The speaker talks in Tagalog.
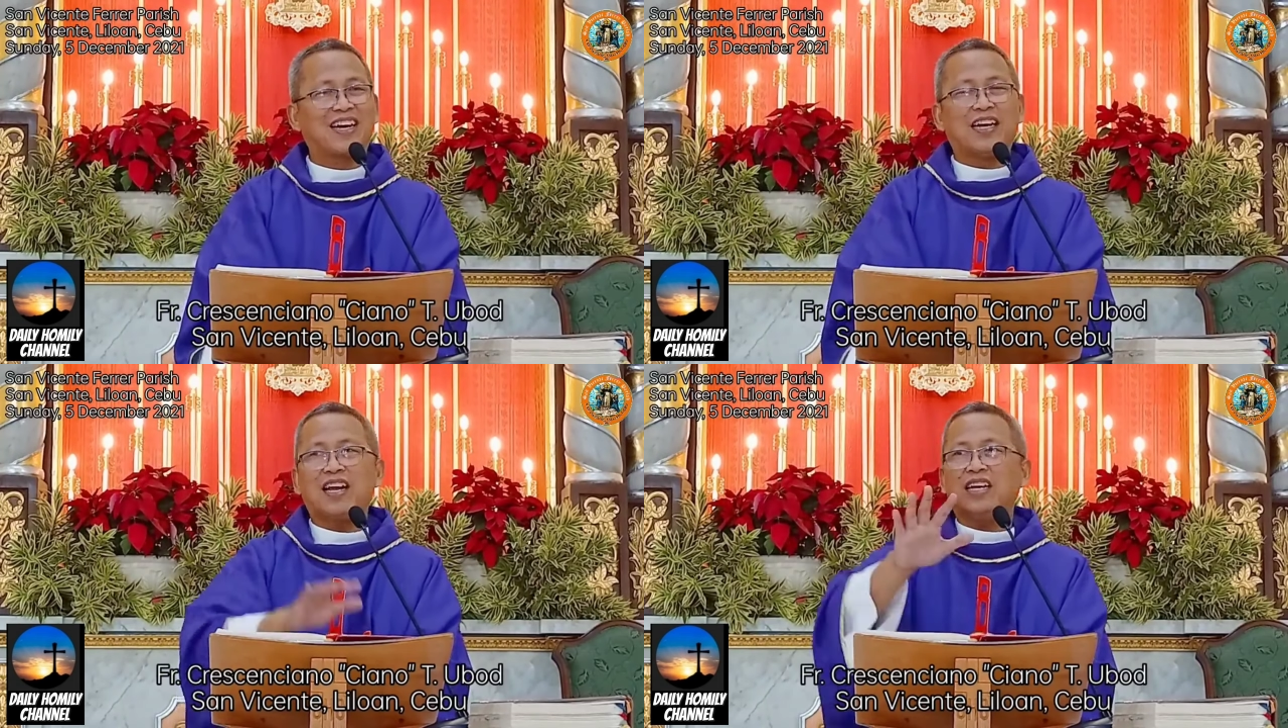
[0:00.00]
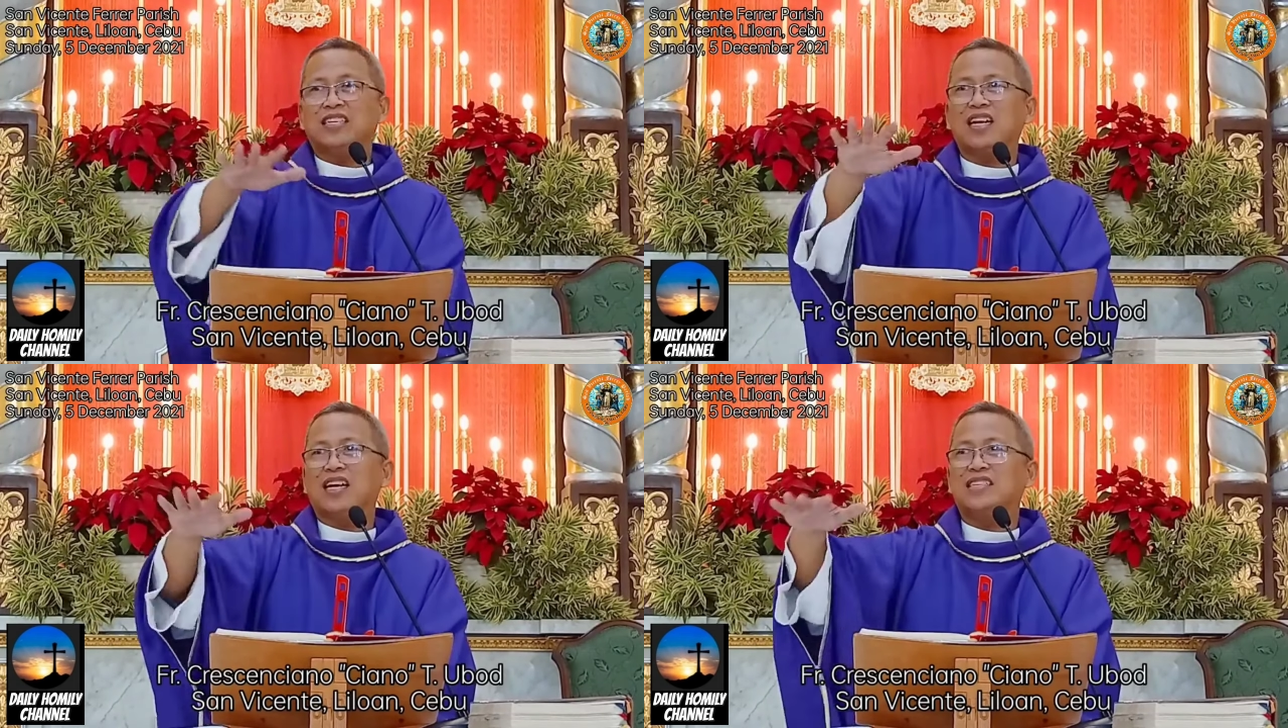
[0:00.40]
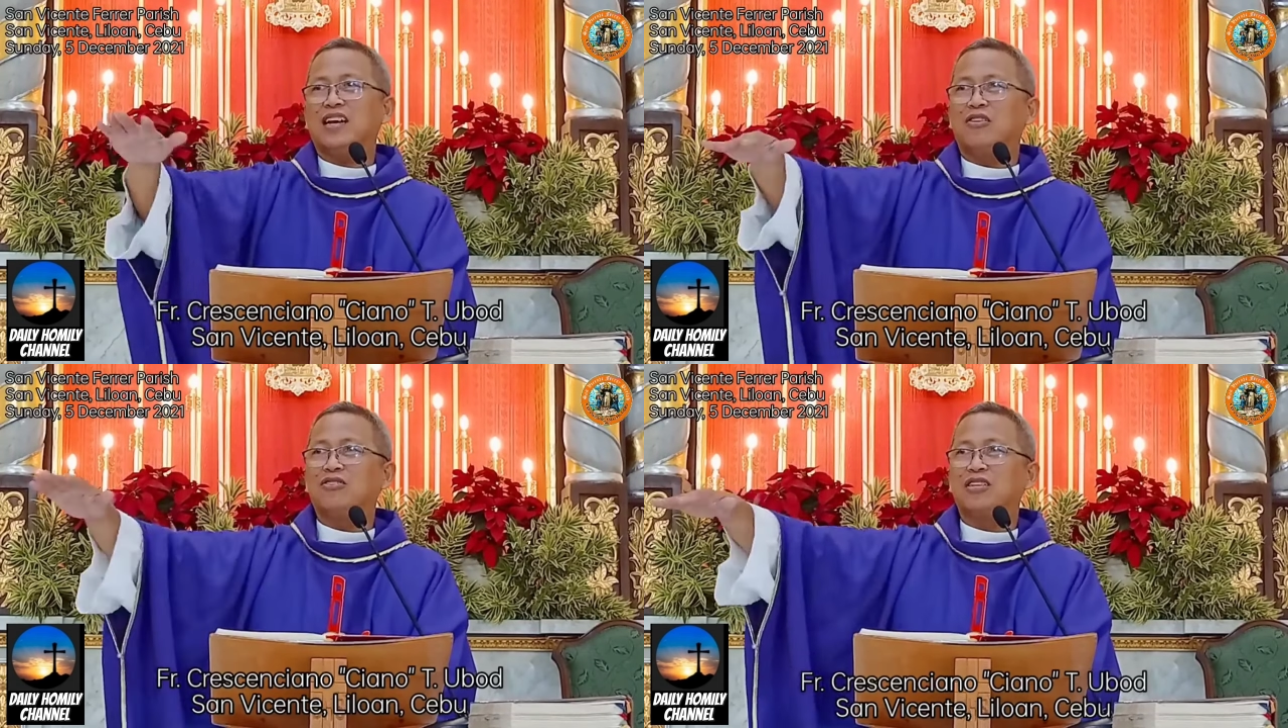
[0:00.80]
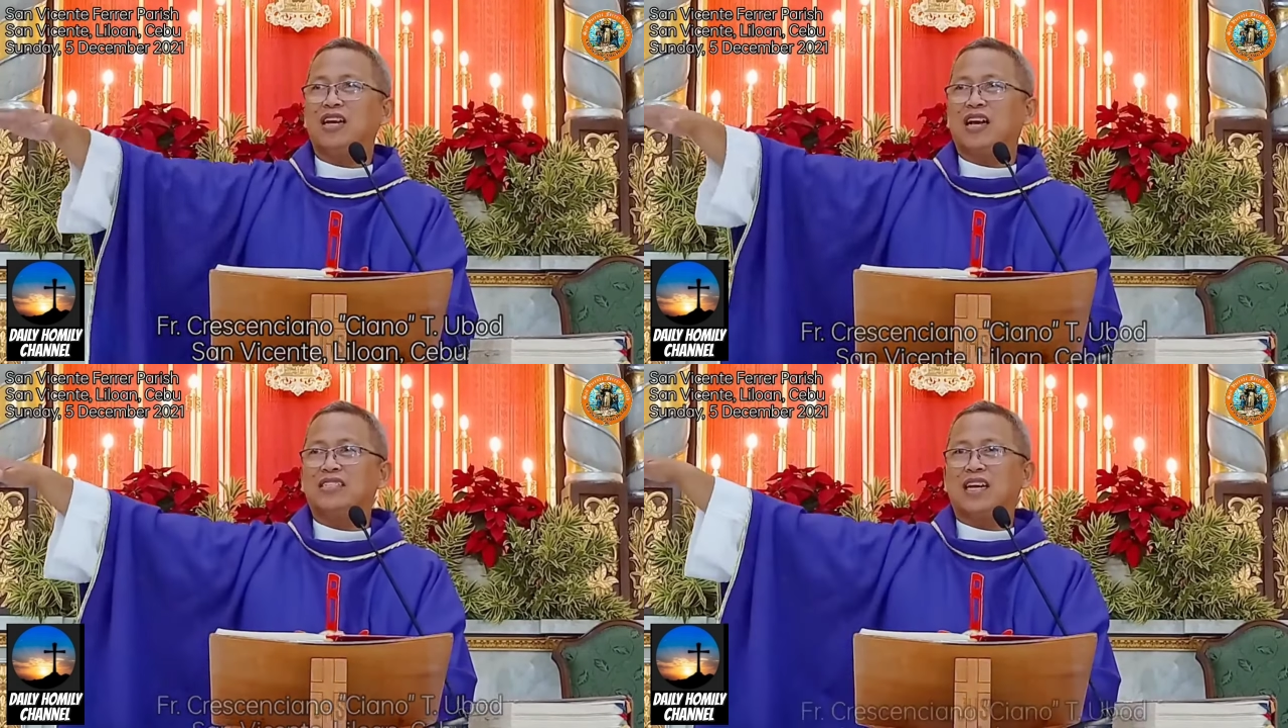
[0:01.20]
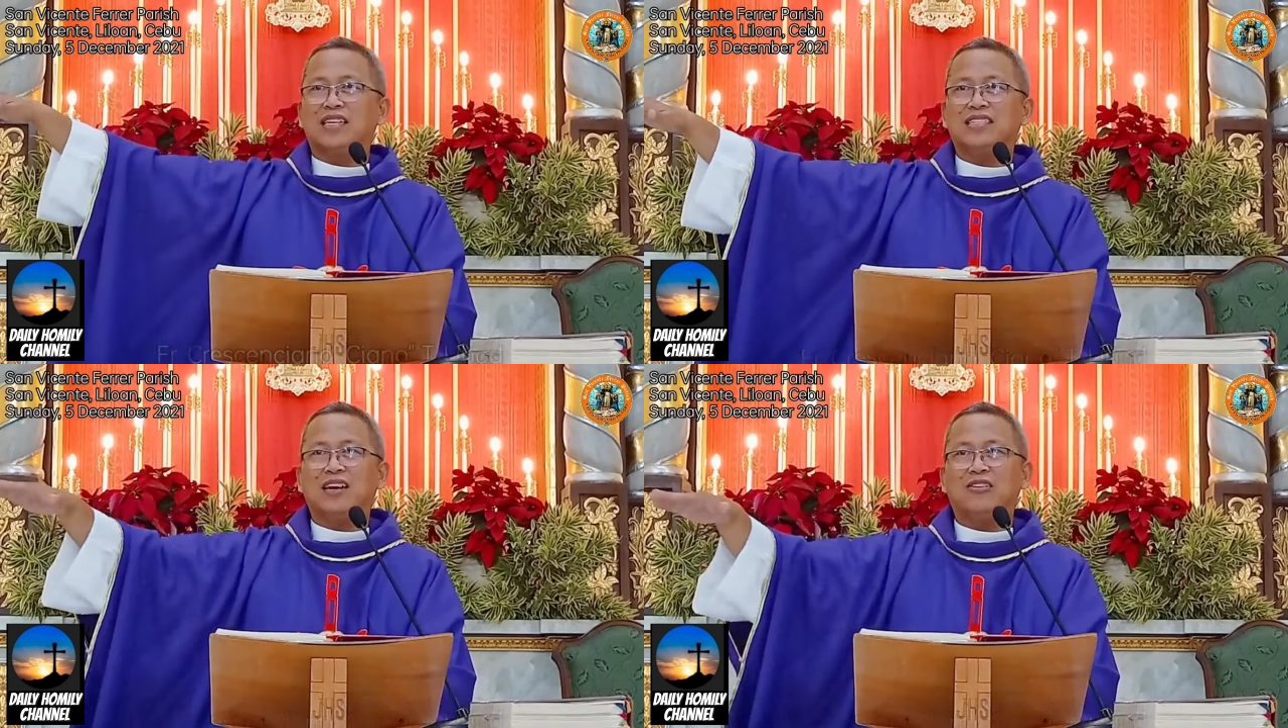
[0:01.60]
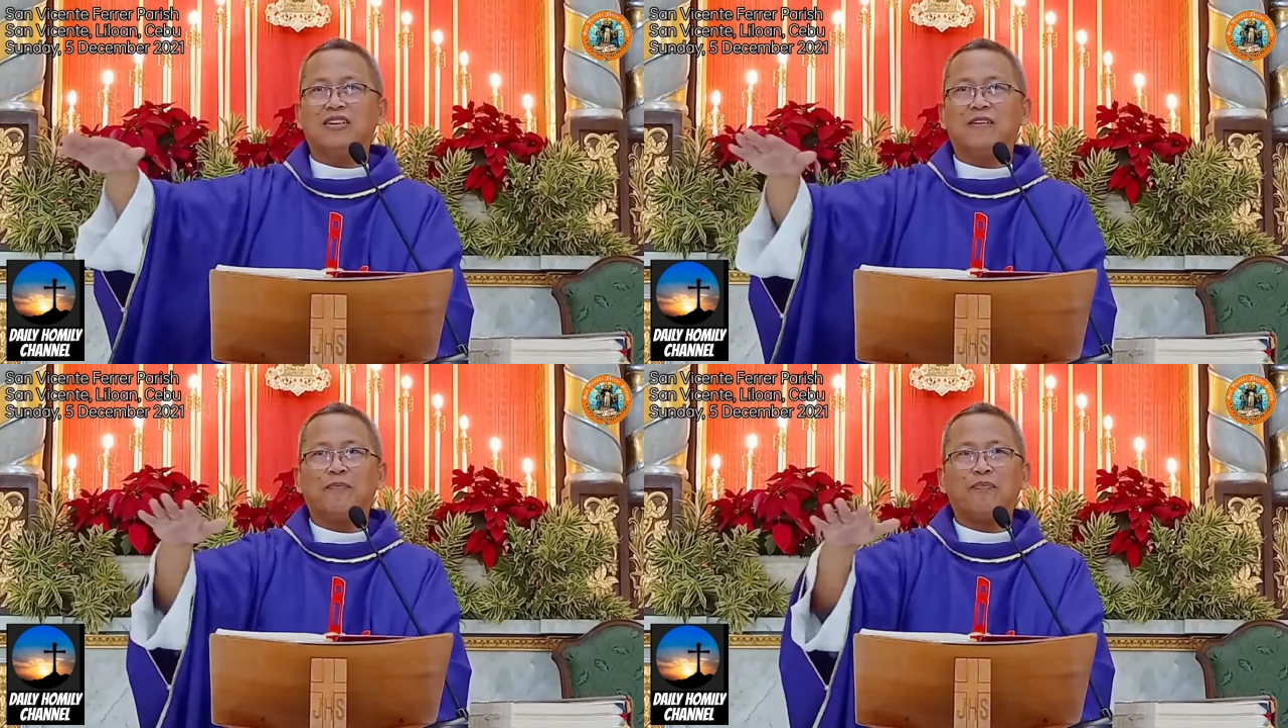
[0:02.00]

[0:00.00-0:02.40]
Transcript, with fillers: Kanang gansal-gansalon, unsa nang gansal-gansalon?